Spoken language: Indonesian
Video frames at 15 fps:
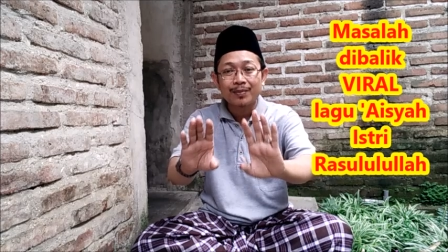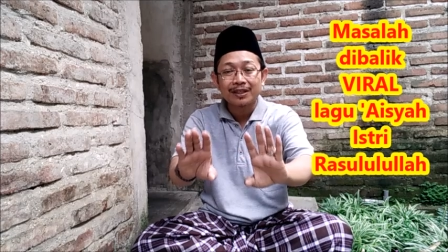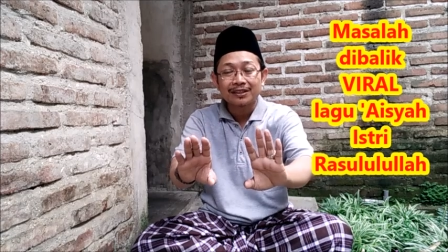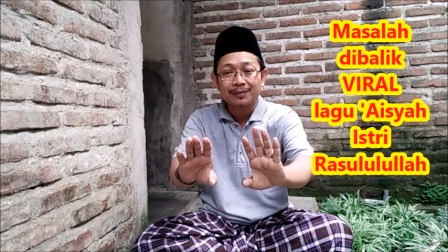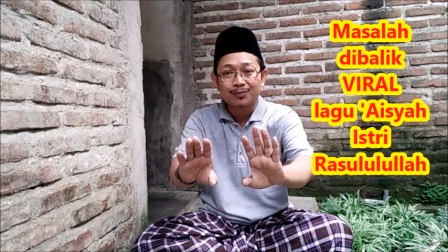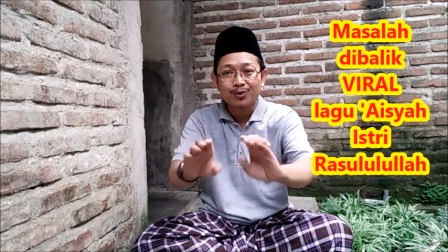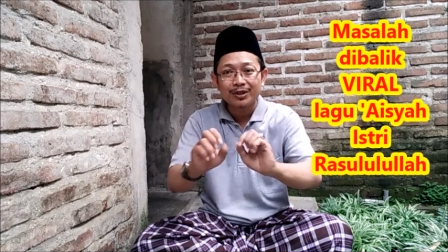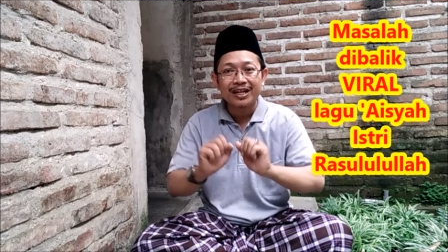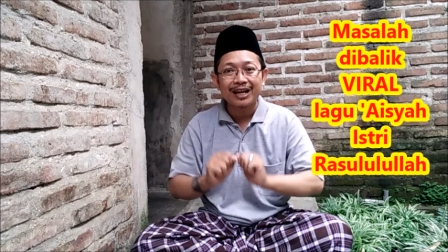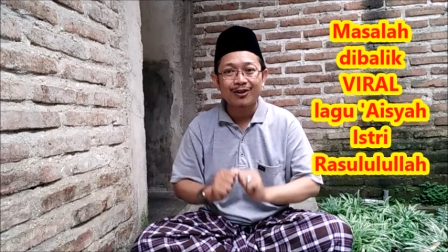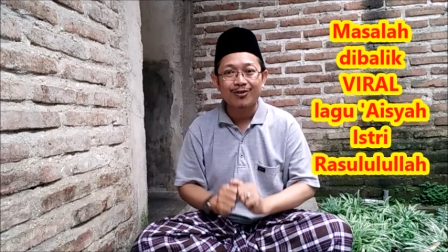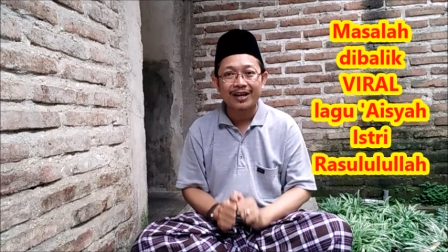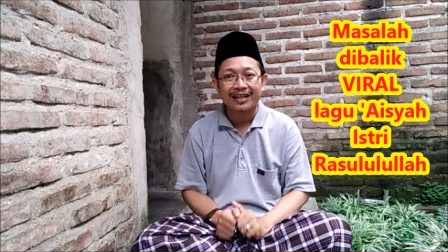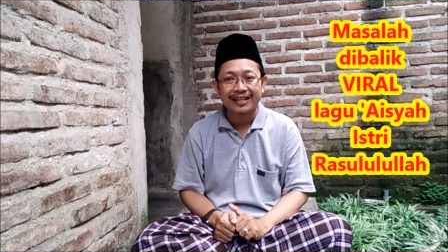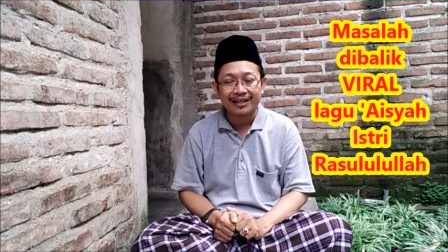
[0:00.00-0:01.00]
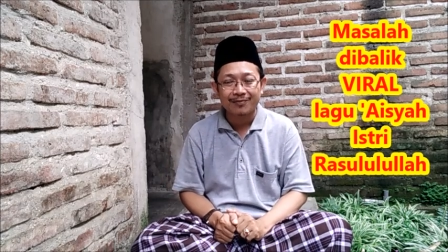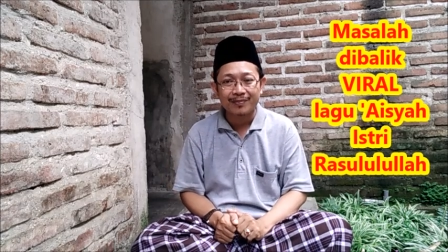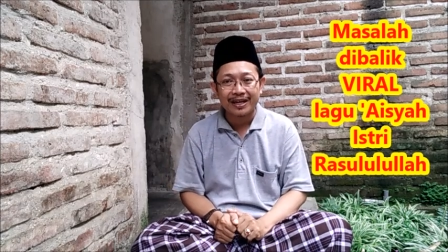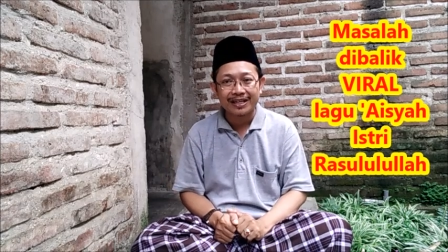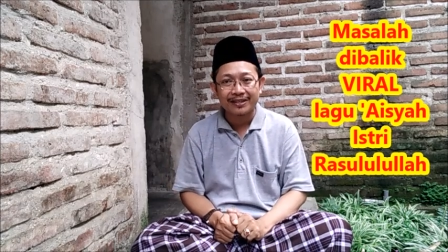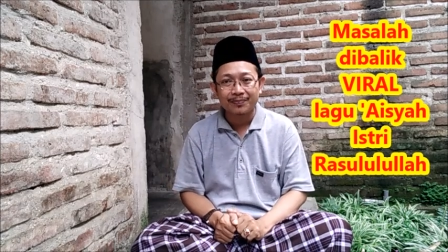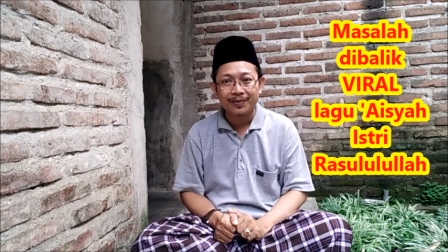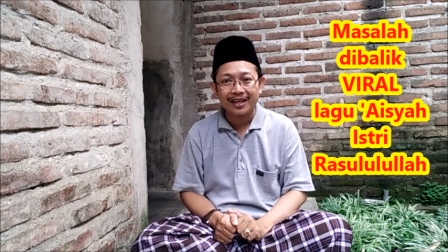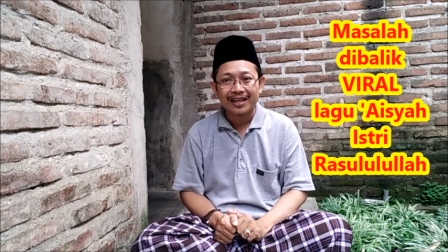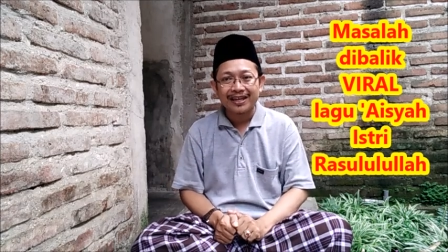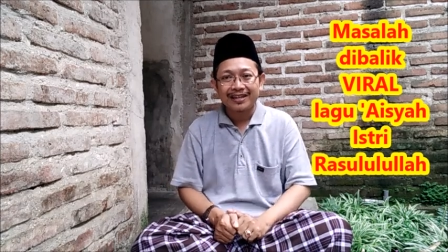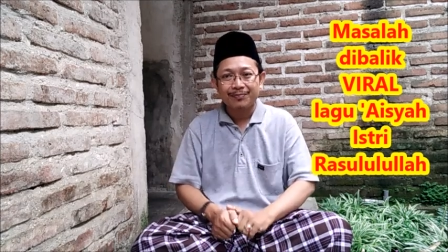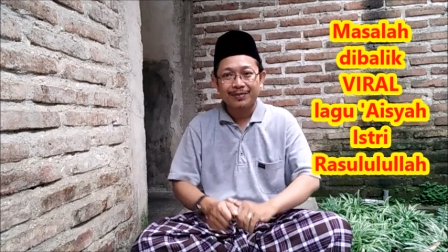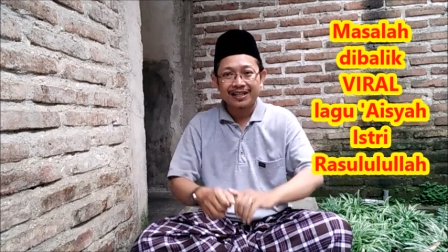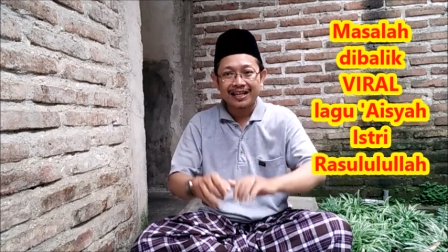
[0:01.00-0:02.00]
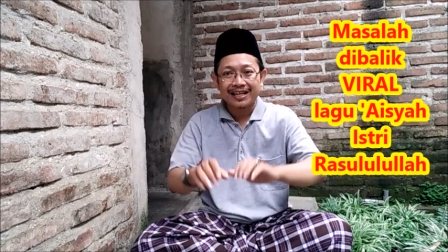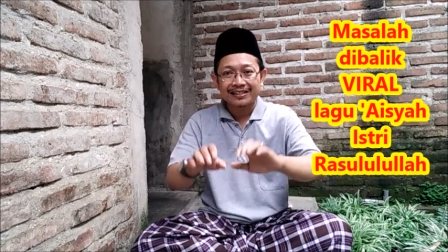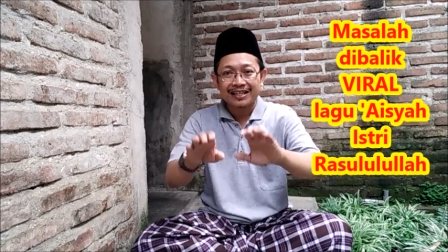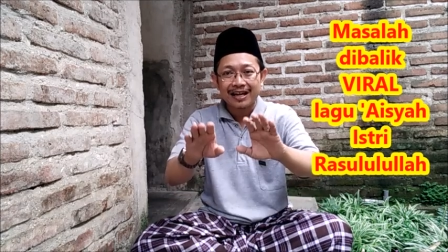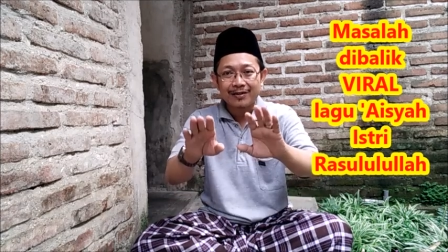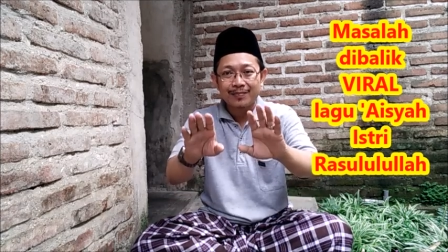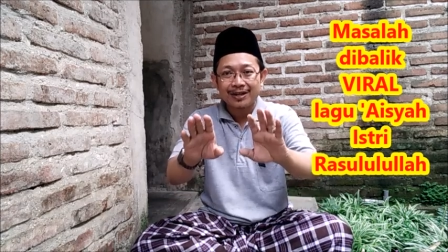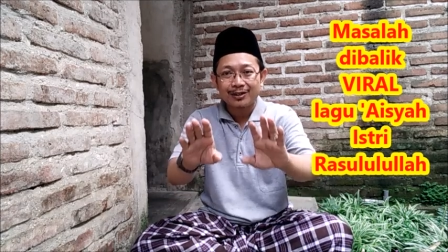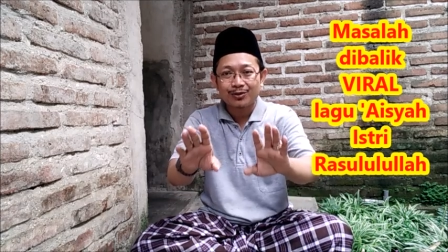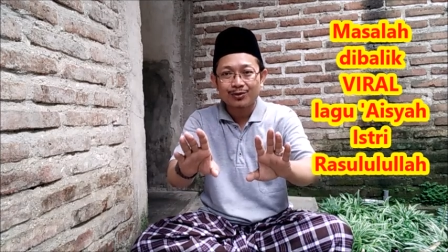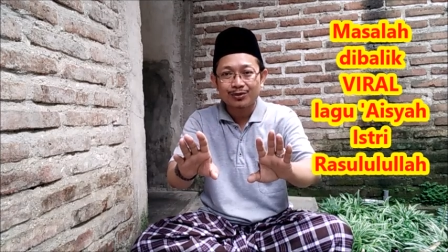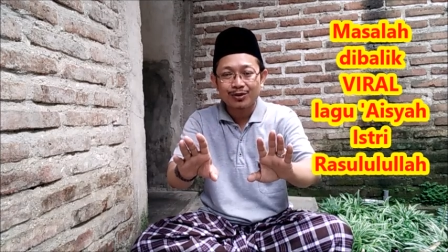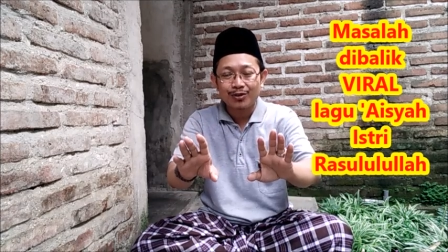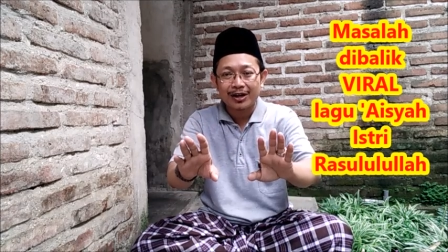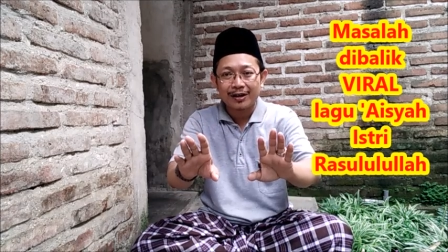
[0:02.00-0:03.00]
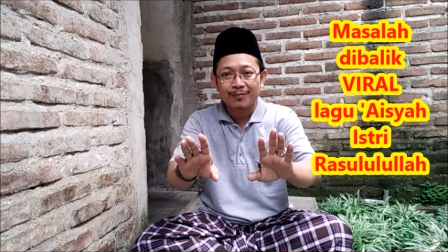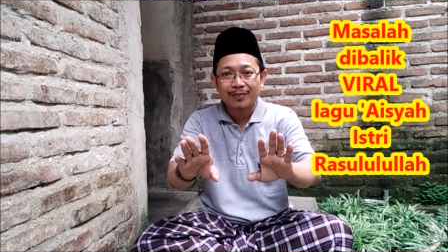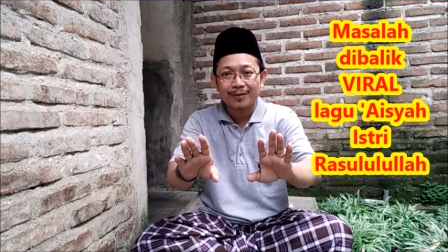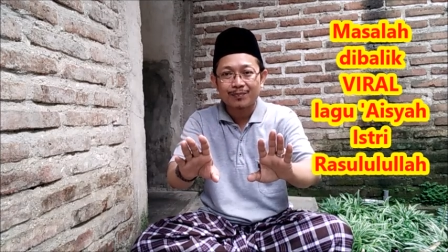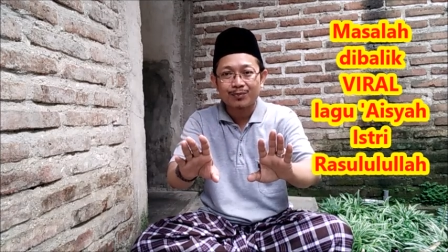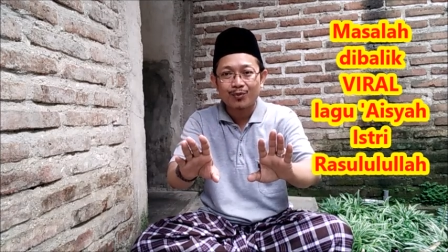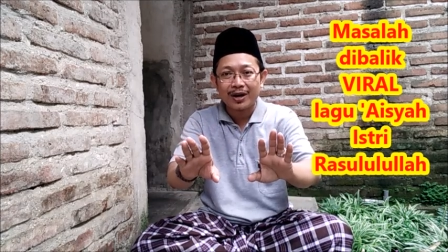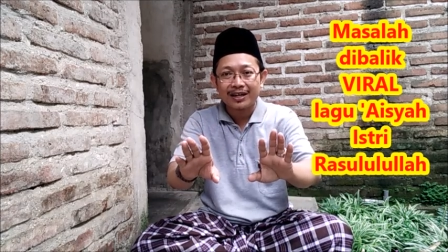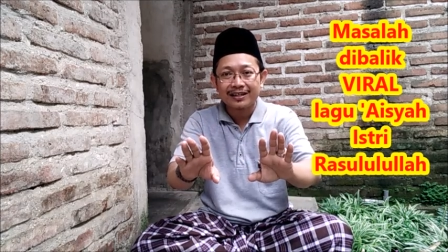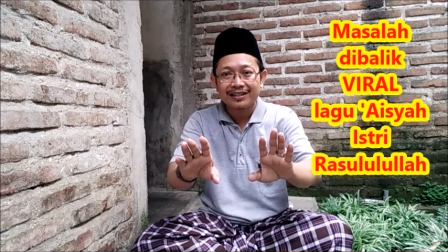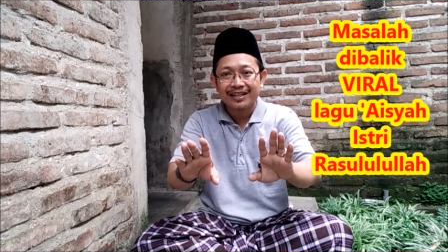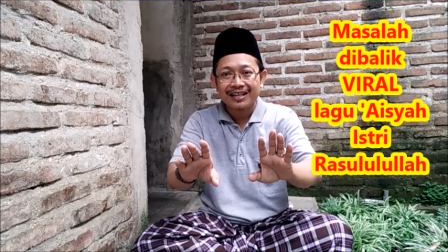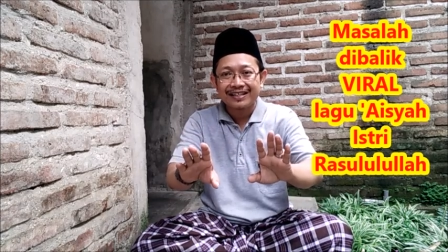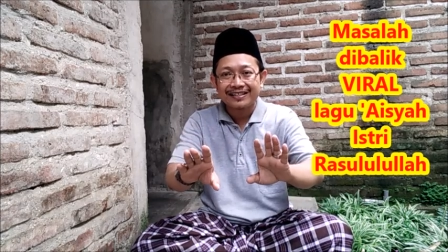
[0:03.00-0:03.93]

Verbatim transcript: bertemu dengan orang yang baik. Jika sahabatku seorang perempuan,